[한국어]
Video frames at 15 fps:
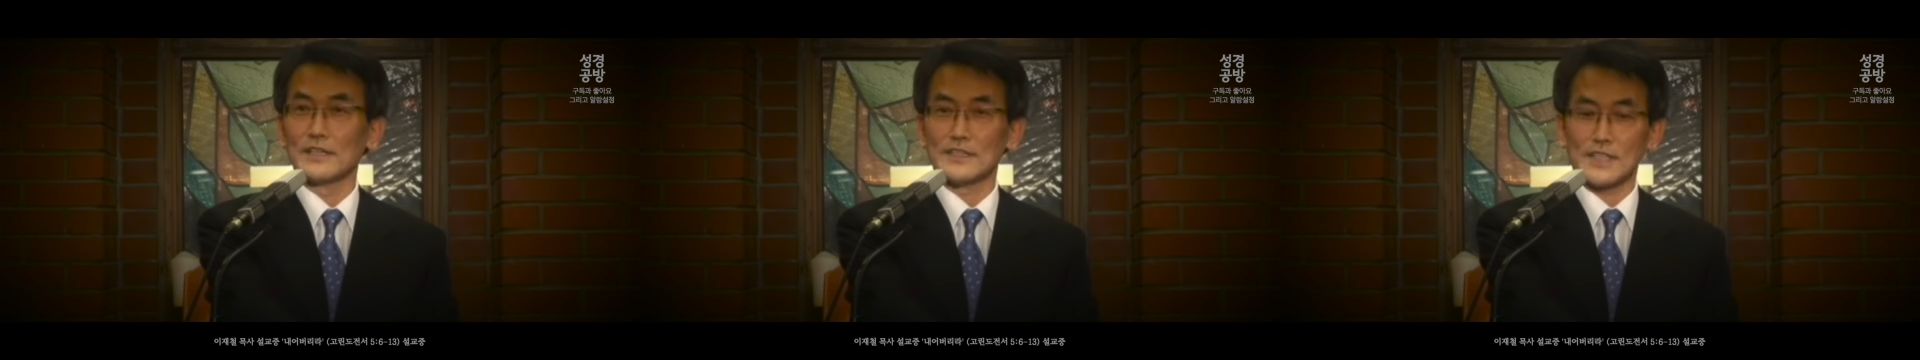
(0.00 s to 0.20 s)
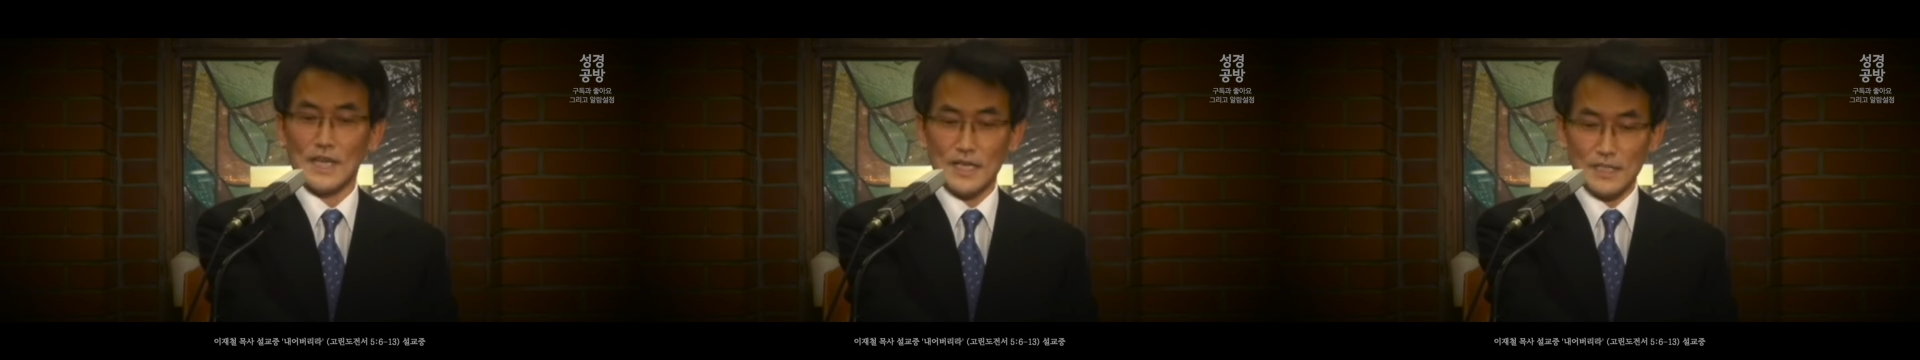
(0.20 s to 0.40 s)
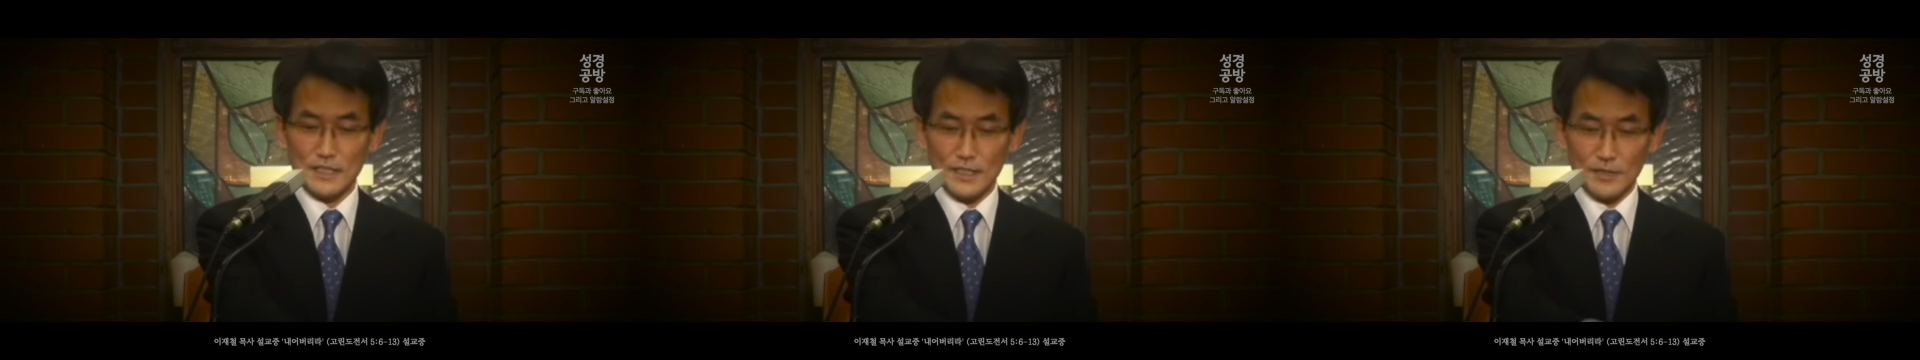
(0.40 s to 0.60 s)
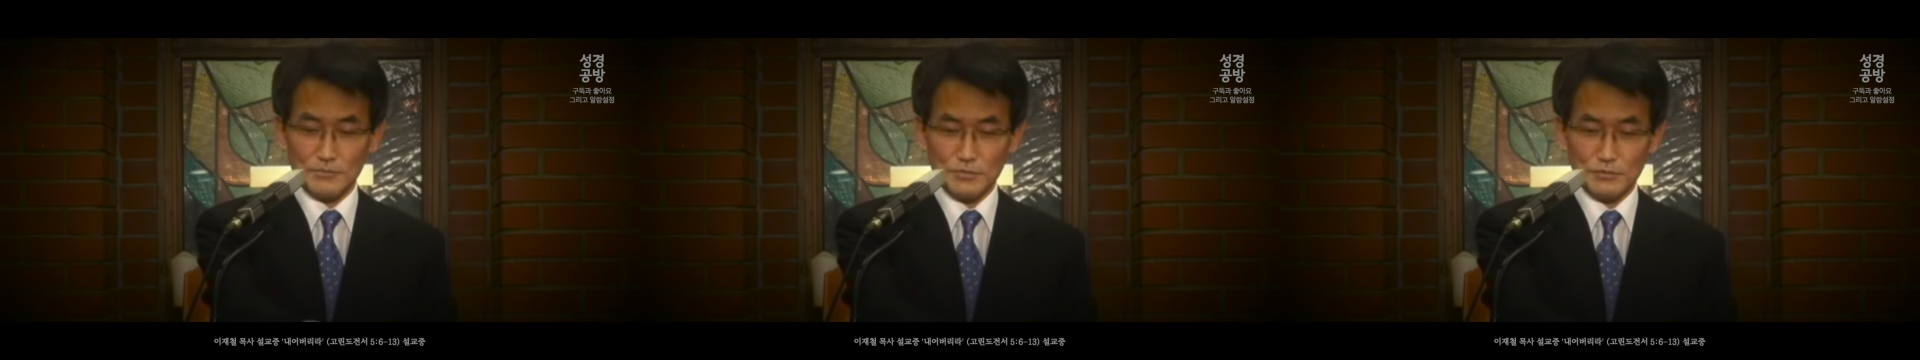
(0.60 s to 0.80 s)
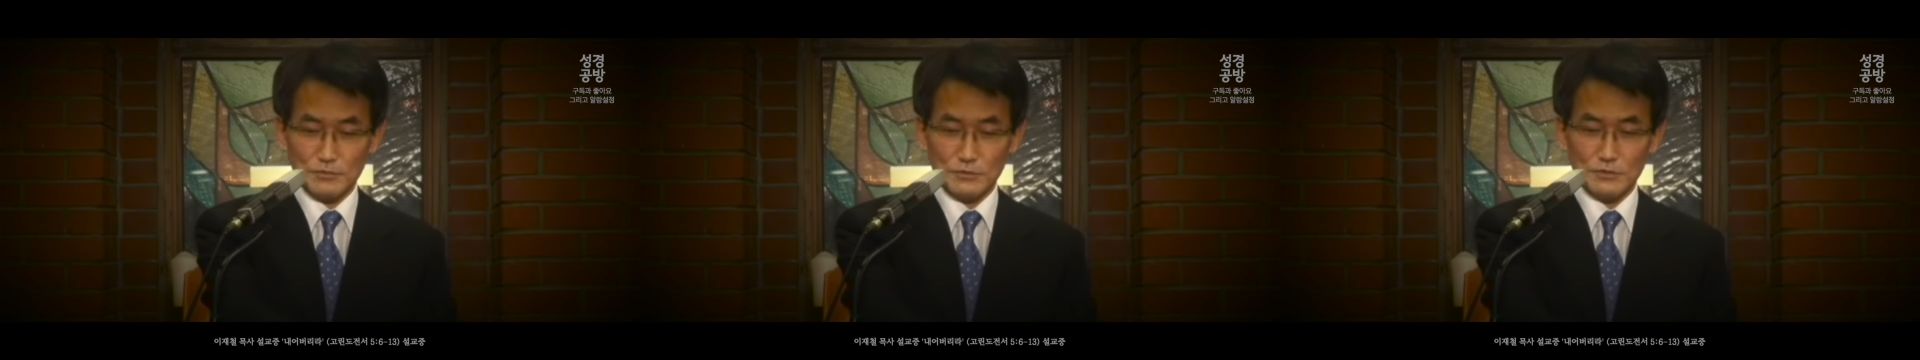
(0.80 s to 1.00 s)
자기가
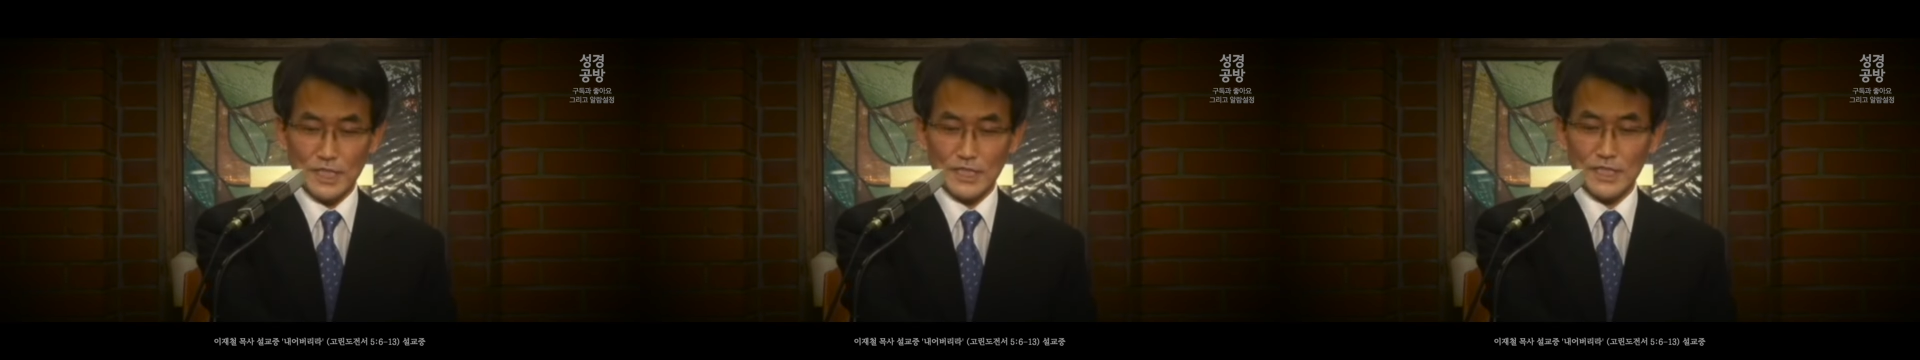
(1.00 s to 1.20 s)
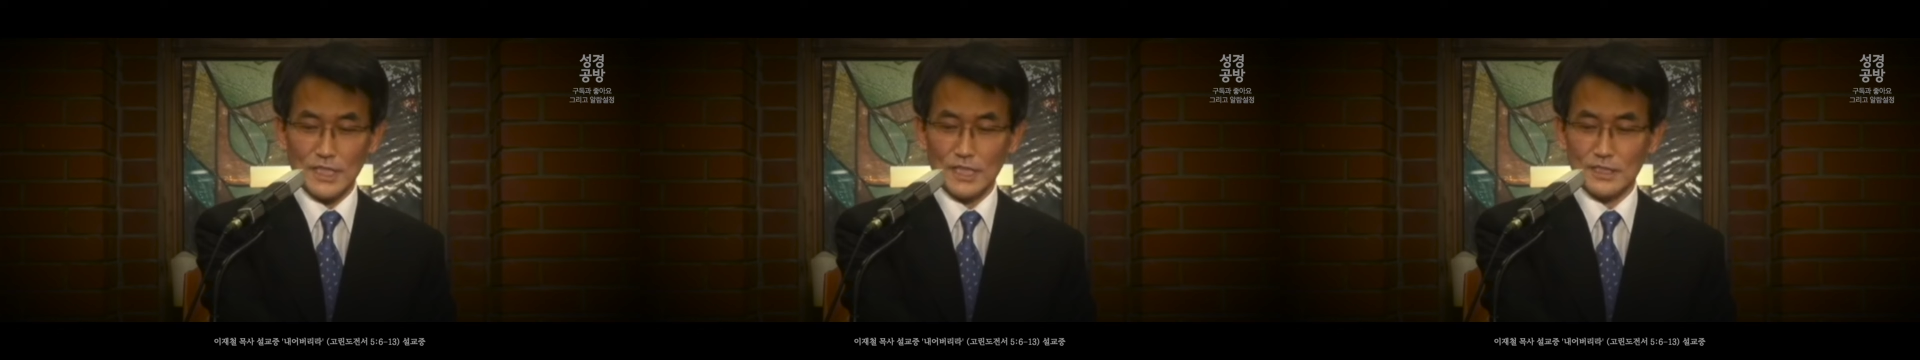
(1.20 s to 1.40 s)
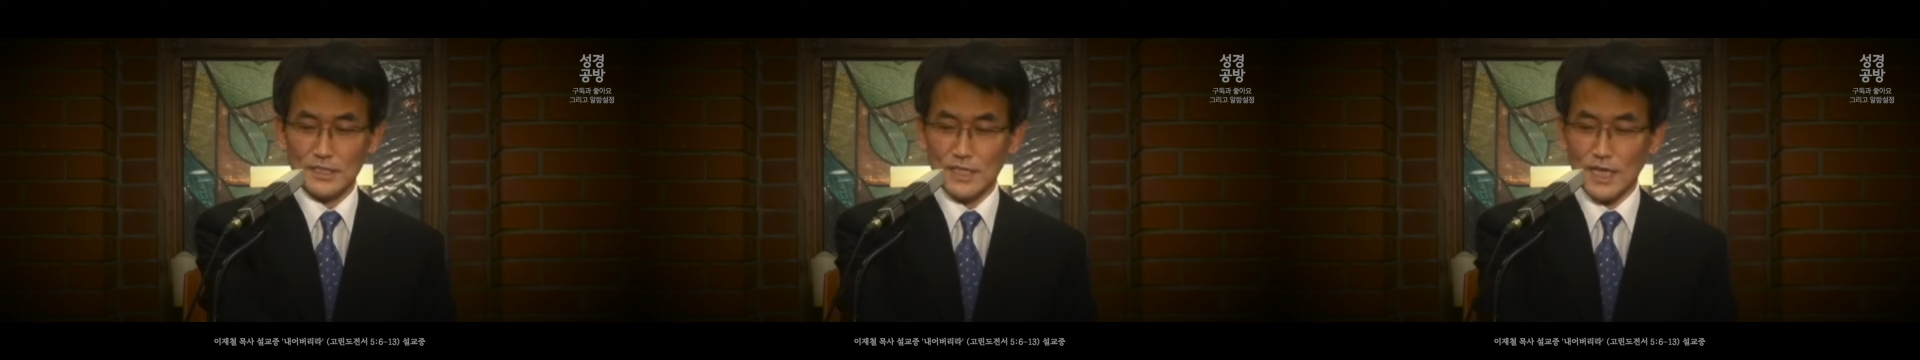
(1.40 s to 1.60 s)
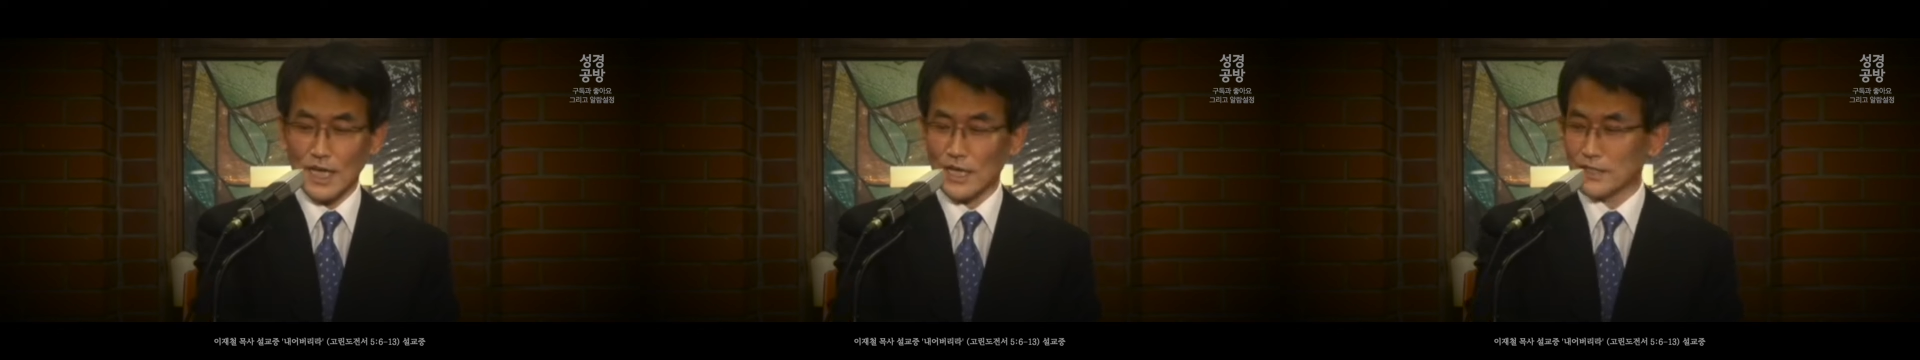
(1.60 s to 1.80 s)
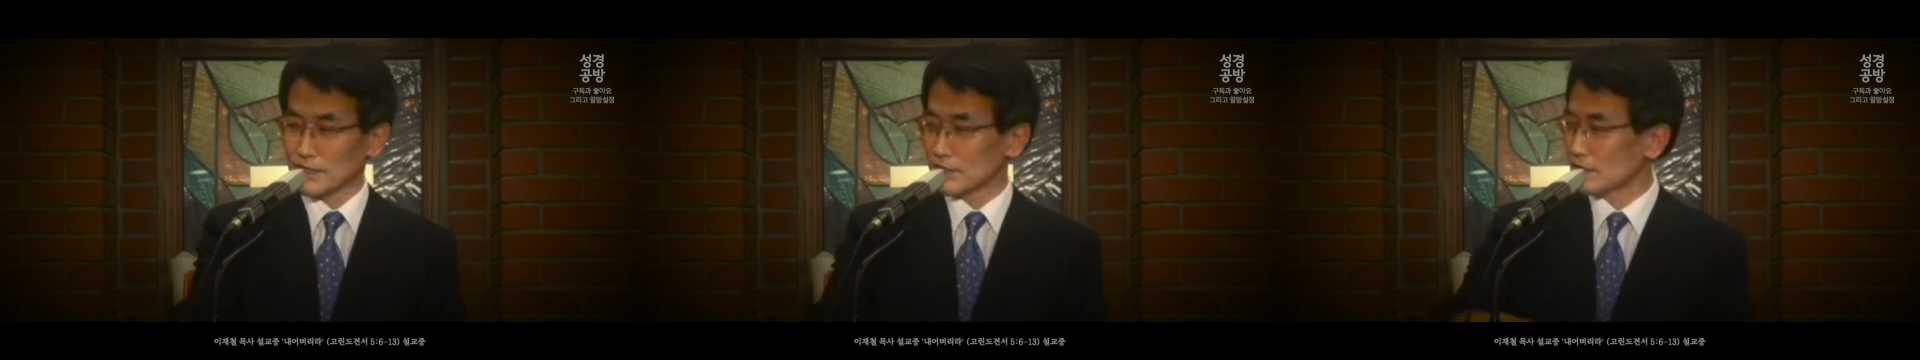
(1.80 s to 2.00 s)
불륜한다는 걸
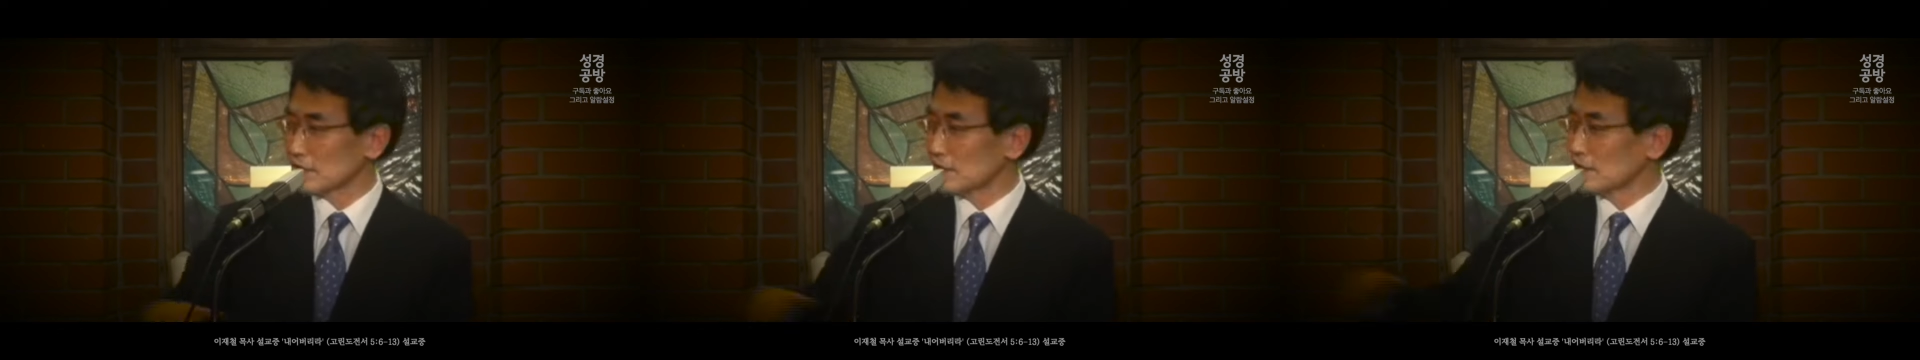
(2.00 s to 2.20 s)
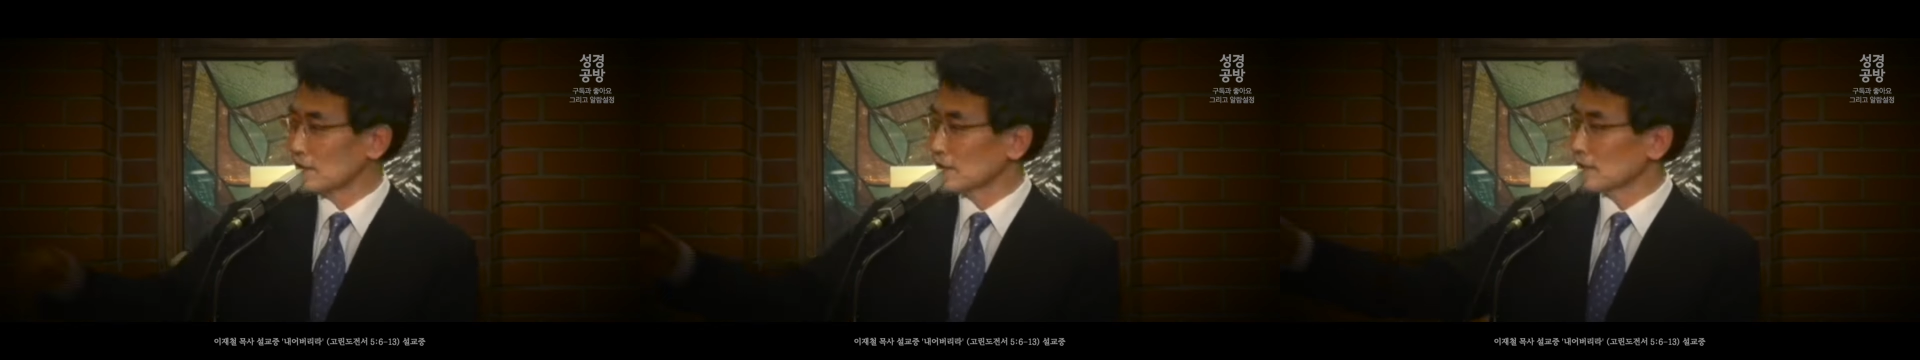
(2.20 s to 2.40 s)
아는 이